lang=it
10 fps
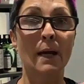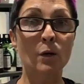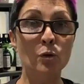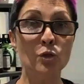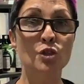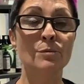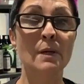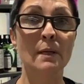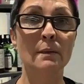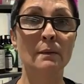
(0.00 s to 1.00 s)

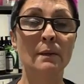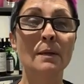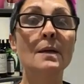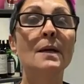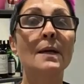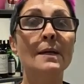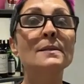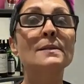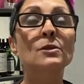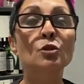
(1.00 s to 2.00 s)
accorgimenti che
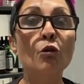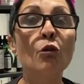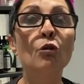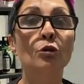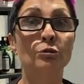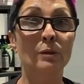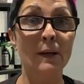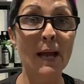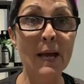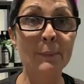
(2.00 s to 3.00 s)
solo
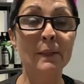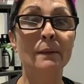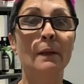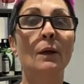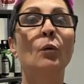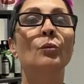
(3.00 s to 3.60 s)
tramite